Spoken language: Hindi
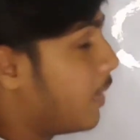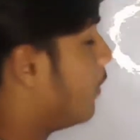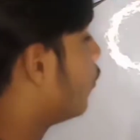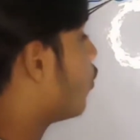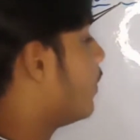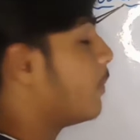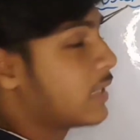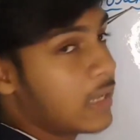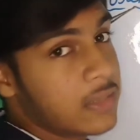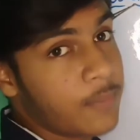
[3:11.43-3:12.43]
में आप लोगों को मैं
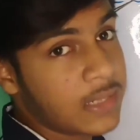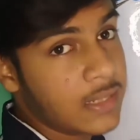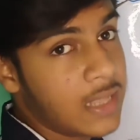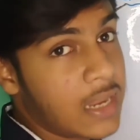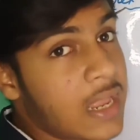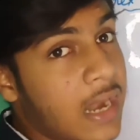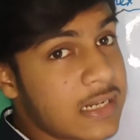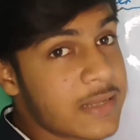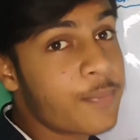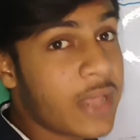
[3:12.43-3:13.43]
बता बता दिया कि
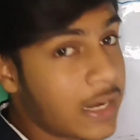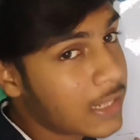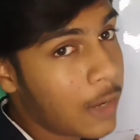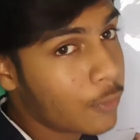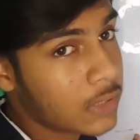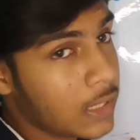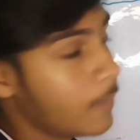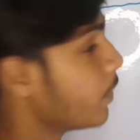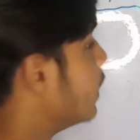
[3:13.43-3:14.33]
करेंसी पेयर क्या होता है